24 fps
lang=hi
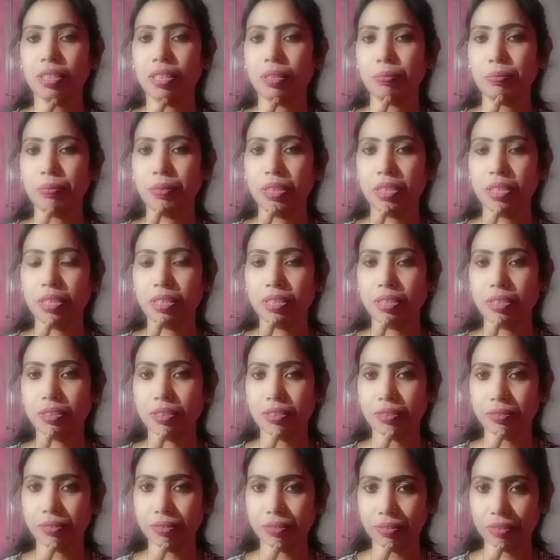अपने
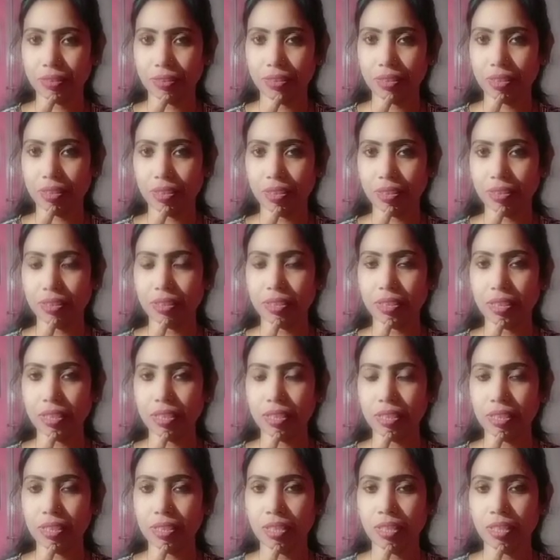ये से